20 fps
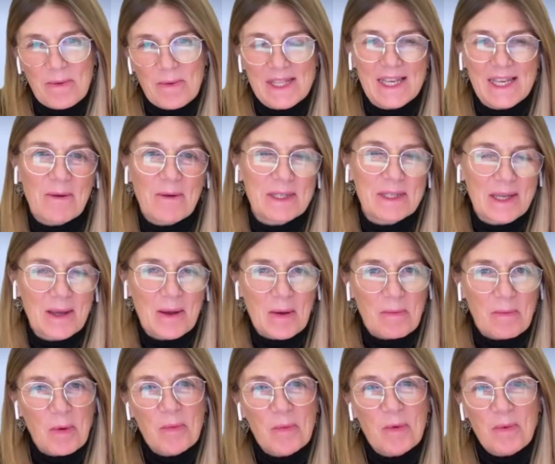domanda che questa
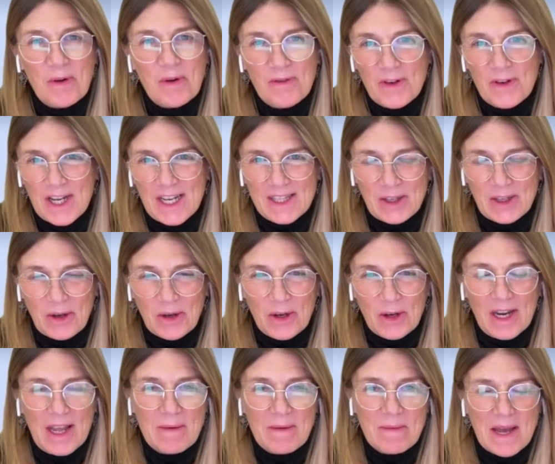è un po' più
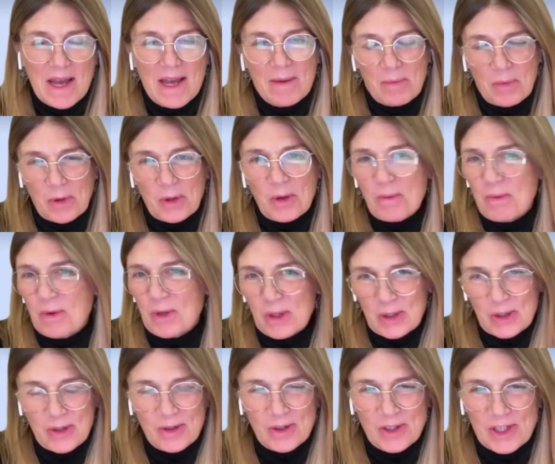provocatoria, ma poi dopo
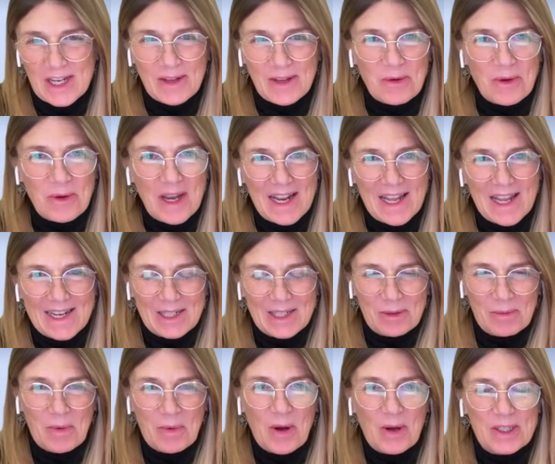io so già che tu hai la
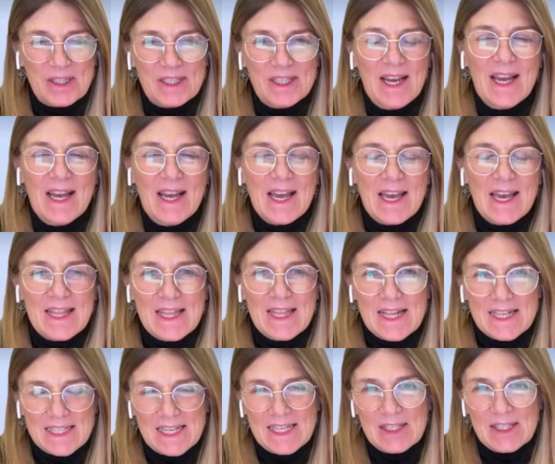risposta,
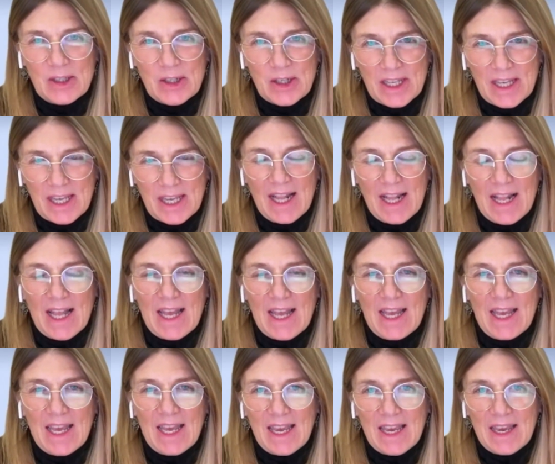nel senso che
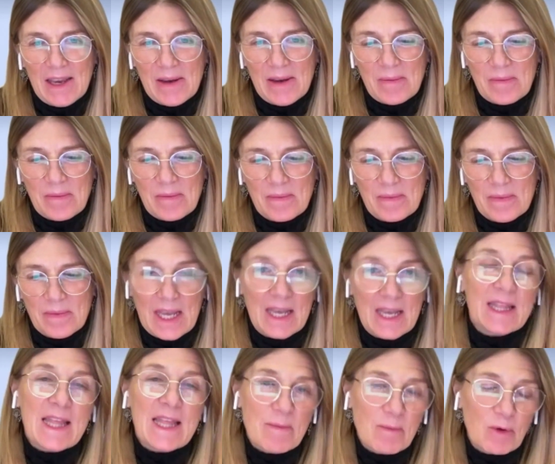ehm,
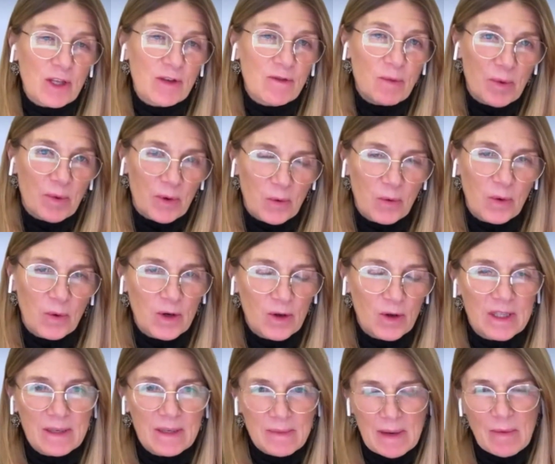è del motivo per cui
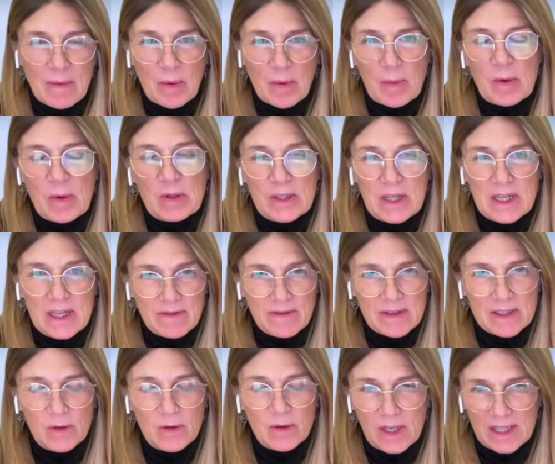noi ti abbiamo proposto agli
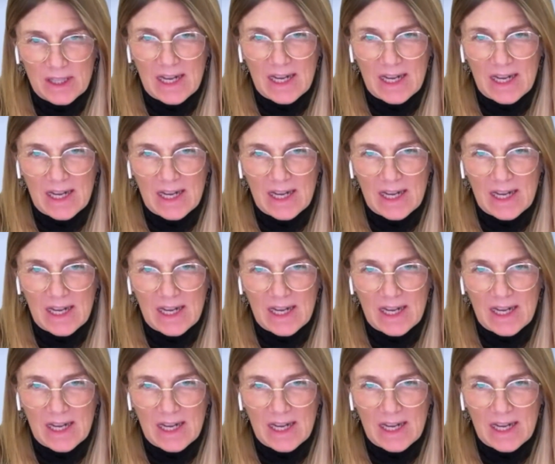investitori